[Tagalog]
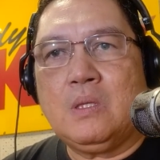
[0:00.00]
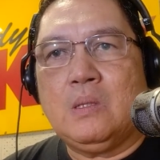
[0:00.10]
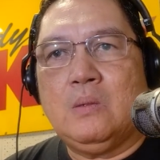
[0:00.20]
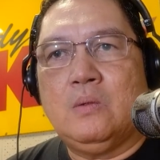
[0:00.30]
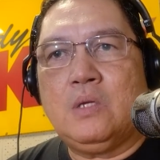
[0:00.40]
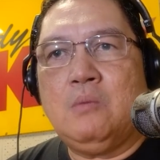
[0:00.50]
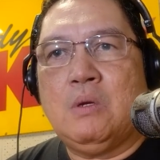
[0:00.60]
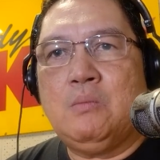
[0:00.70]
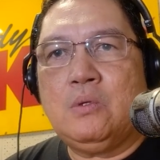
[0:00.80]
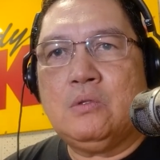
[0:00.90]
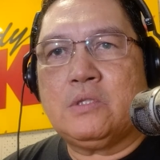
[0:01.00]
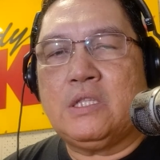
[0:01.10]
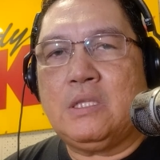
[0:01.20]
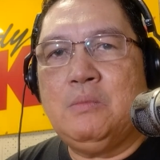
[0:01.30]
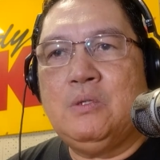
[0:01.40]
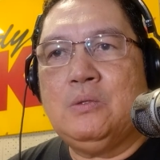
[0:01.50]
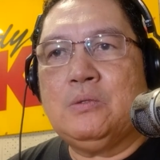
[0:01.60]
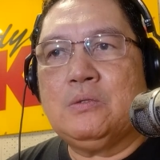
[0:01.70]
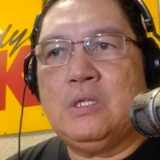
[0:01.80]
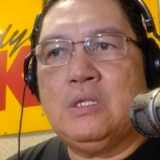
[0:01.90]
Unsay maabot ko 30 minuto
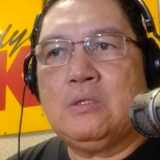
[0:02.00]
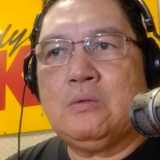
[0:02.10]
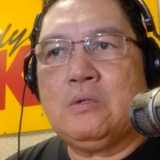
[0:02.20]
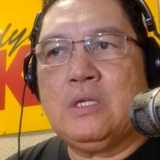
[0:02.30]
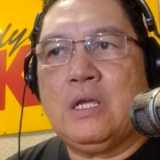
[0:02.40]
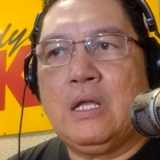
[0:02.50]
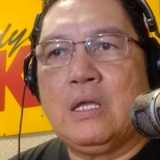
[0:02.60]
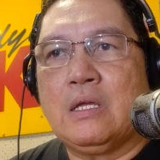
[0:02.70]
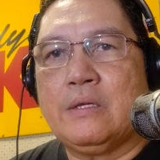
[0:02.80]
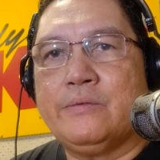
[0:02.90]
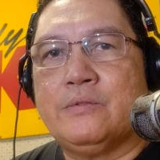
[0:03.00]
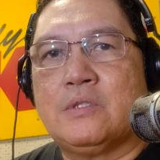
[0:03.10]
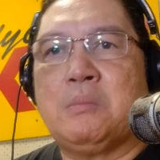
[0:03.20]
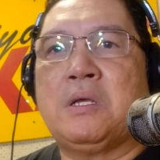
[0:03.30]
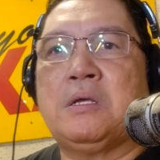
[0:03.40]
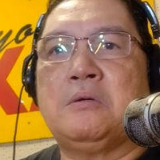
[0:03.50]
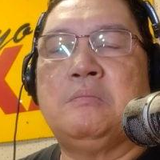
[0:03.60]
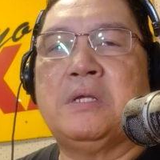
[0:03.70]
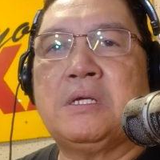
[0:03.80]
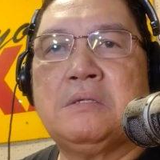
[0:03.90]
sa ginistorya nga uh, unsay mga
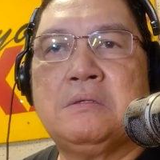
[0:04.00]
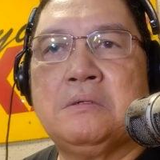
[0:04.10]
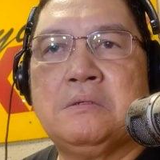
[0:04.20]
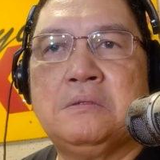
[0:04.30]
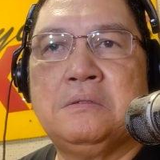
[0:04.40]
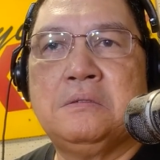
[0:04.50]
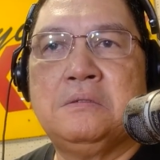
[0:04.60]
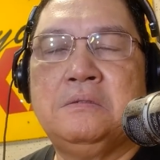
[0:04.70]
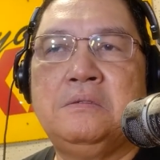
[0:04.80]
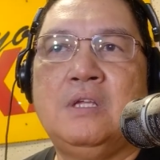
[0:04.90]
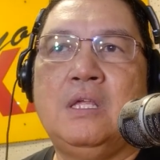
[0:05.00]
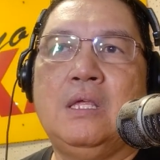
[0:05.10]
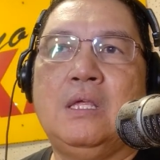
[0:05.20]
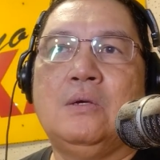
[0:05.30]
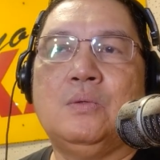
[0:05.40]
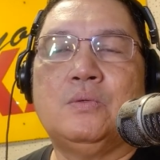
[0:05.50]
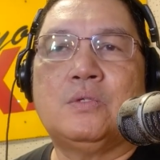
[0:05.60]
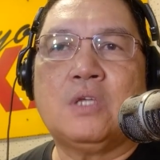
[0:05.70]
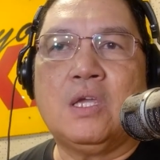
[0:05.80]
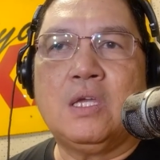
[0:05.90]
komplikasyon,
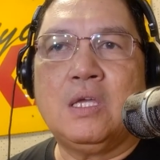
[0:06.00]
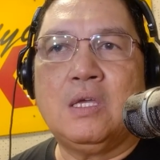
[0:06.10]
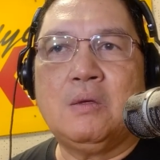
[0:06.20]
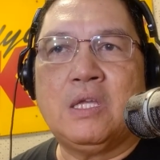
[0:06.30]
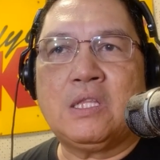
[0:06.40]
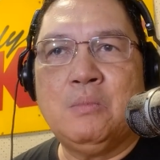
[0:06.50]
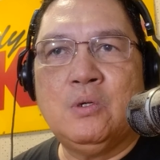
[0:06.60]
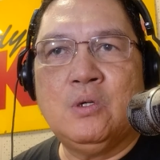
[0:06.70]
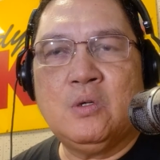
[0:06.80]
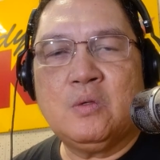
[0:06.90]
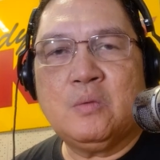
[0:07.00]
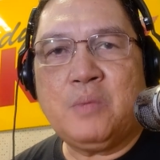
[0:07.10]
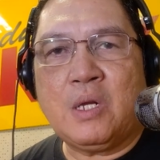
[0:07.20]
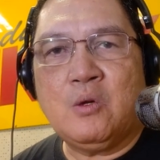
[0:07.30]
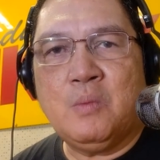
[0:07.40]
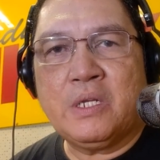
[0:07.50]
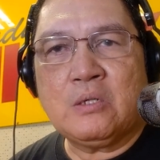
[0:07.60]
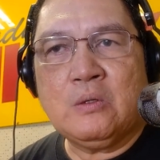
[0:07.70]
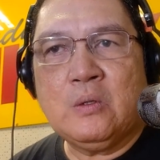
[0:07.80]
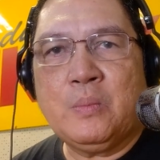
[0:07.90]
unsay hitabo pag human
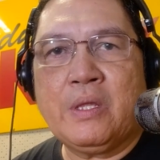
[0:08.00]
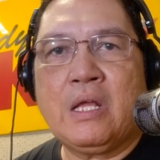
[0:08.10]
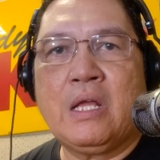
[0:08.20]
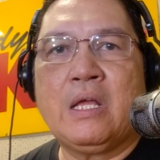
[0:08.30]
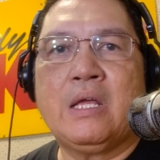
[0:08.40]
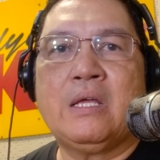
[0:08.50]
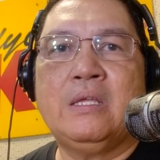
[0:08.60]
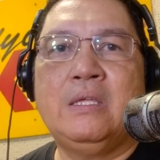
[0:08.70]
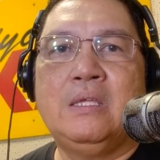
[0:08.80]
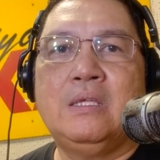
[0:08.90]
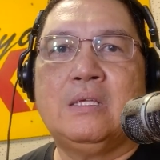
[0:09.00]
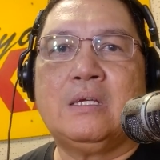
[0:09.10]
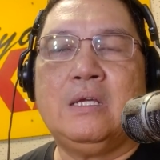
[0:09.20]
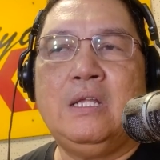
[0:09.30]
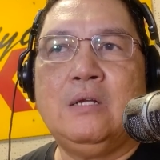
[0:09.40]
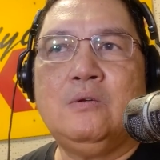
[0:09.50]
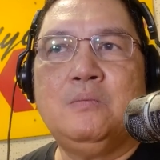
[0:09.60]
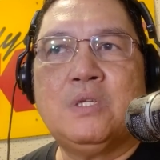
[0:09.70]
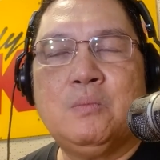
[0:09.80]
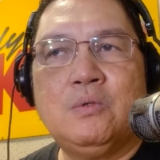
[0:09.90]
ako opera, kana gon
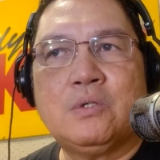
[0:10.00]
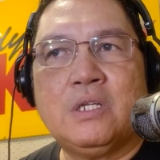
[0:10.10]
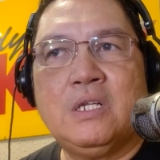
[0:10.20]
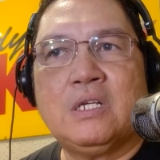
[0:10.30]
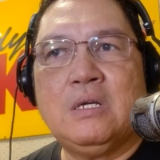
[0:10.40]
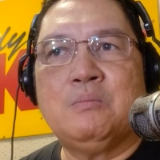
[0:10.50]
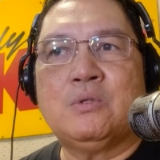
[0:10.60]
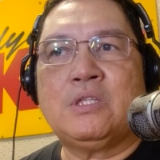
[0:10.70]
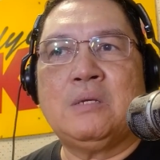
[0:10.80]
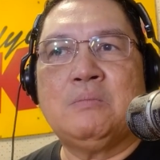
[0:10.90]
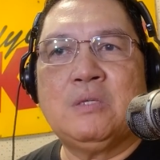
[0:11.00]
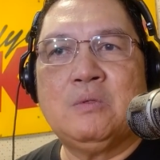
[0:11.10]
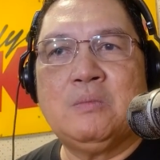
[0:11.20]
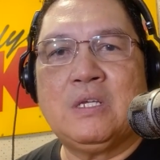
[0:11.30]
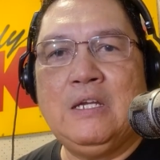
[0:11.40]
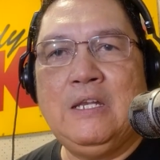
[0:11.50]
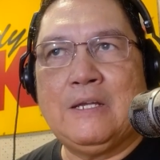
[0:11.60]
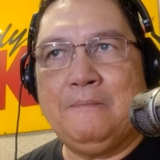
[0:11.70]
mismo kana nga butang mismo may gala.